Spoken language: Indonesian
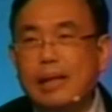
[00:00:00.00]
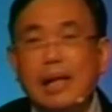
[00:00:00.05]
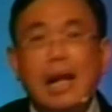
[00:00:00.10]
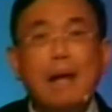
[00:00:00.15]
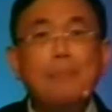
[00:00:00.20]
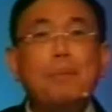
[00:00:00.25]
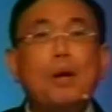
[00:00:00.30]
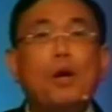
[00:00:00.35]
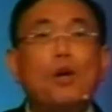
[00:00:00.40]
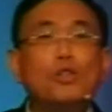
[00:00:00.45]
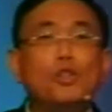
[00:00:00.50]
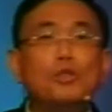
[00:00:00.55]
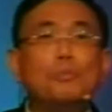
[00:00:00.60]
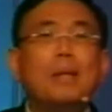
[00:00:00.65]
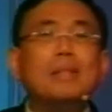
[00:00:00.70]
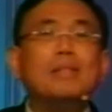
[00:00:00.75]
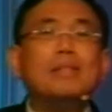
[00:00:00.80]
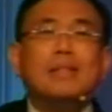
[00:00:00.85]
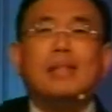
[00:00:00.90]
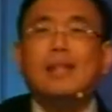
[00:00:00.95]
Kenapa kok
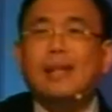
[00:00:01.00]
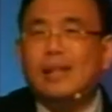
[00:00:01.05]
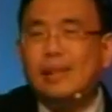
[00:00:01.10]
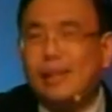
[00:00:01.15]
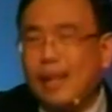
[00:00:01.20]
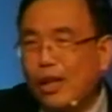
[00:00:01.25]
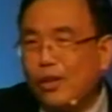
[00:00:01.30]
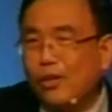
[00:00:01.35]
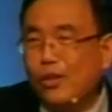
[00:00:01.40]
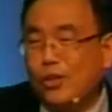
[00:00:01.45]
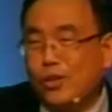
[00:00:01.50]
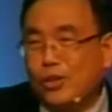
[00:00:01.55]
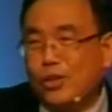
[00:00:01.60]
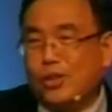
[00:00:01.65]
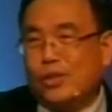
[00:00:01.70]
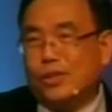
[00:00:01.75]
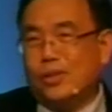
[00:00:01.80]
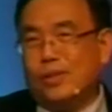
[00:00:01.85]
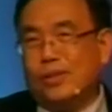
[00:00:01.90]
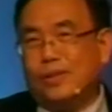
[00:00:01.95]
cuma sedikit yang
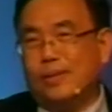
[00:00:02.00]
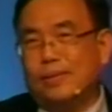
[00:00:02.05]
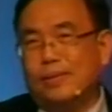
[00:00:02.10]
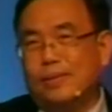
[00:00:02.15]
lulus?